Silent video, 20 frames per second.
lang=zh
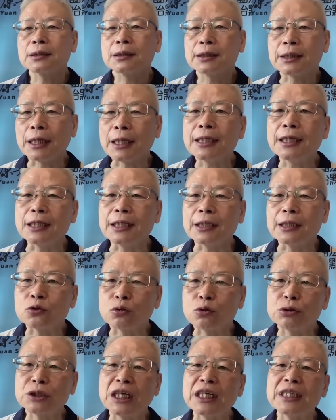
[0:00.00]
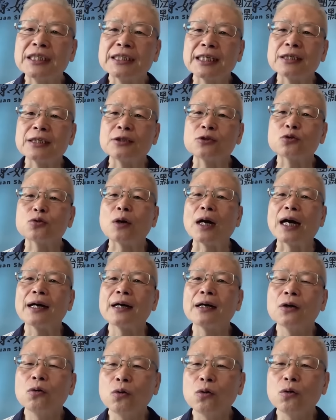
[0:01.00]
身体出现症状，
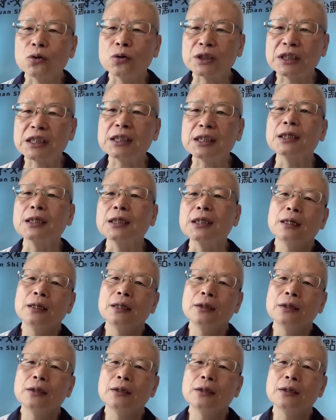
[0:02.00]
或是